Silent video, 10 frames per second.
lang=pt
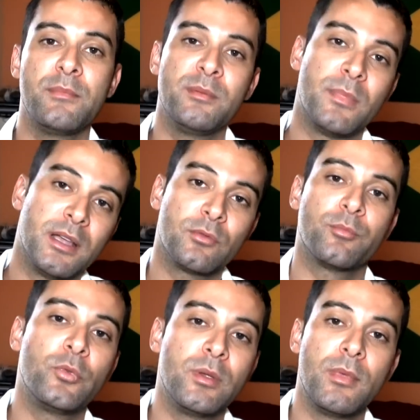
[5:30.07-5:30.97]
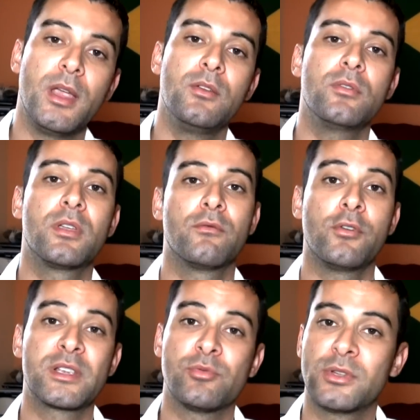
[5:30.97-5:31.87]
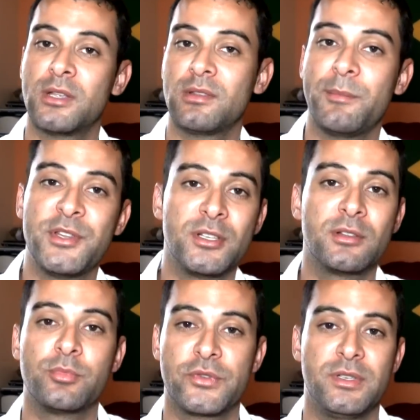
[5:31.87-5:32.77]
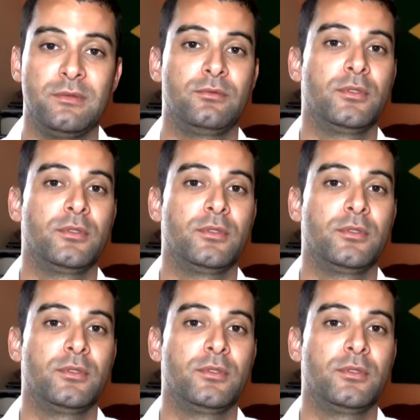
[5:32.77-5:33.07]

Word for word: me manda um e-mail que eu vou respondendo na medida do possível.